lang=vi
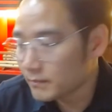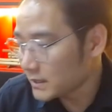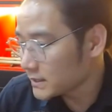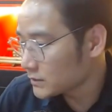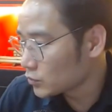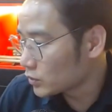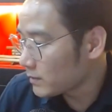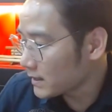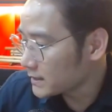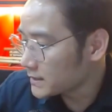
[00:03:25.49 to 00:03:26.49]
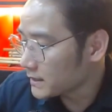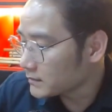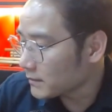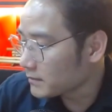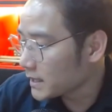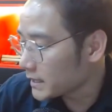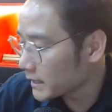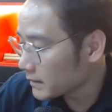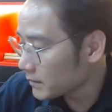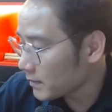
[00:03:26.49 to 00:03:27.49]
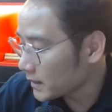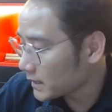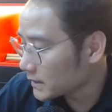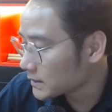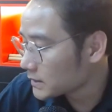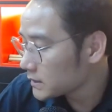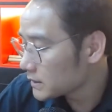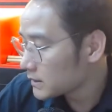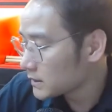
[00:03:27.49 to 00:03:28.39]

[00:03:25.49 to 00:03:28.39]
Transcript: bạn gia chủ thì bạn ấy sinh năm tám bảy mà bạn ấy là nữ,